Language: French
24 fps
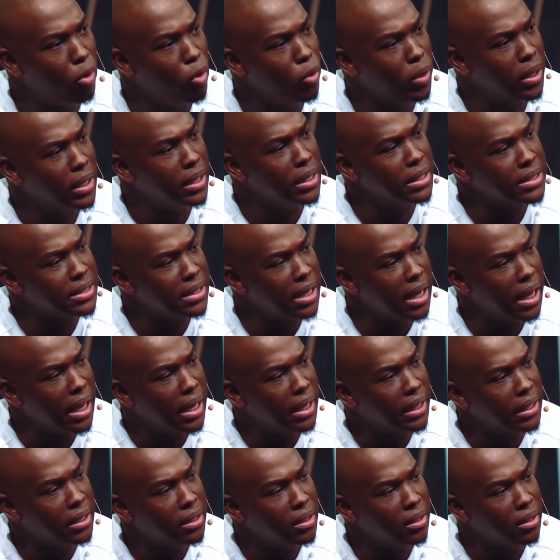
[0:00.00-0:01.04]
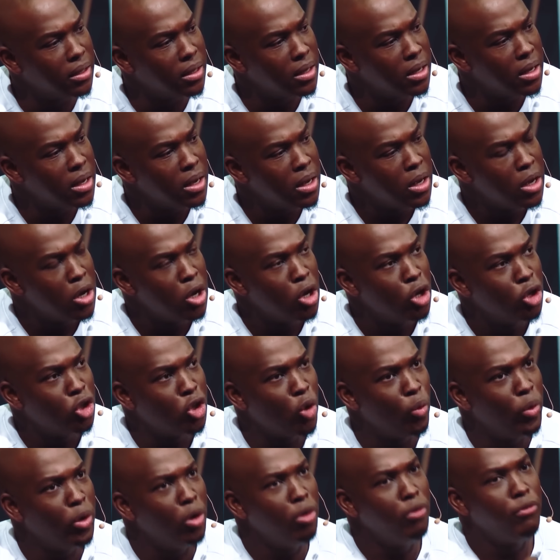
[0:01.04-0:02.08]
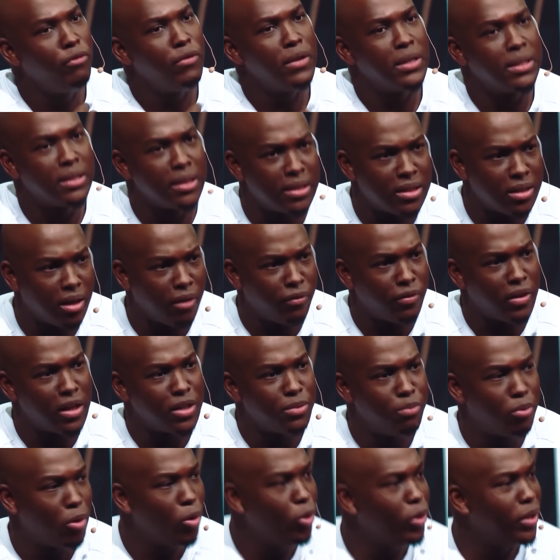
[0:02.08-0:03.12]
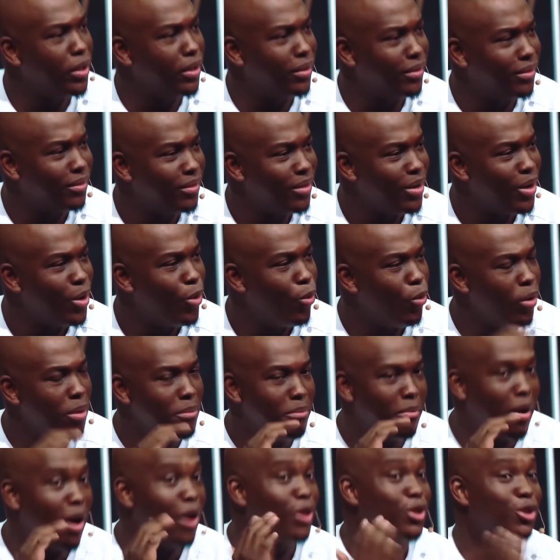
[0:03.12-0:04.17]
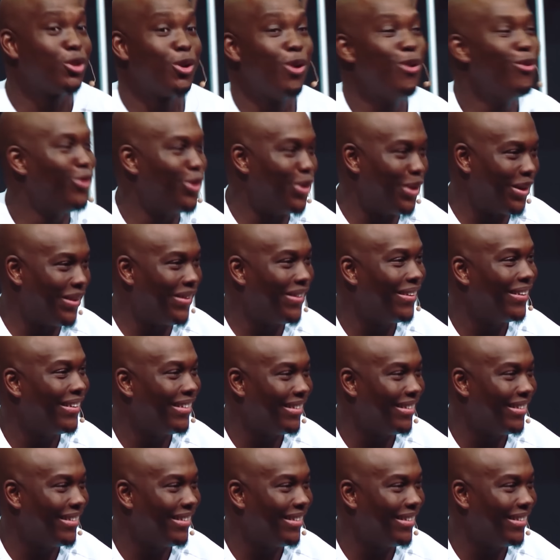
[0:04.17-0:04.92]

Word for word: nous sommes brisés à l'intérieur. Et nous ne réparons pas la chose qui est brisée. On la camoufle.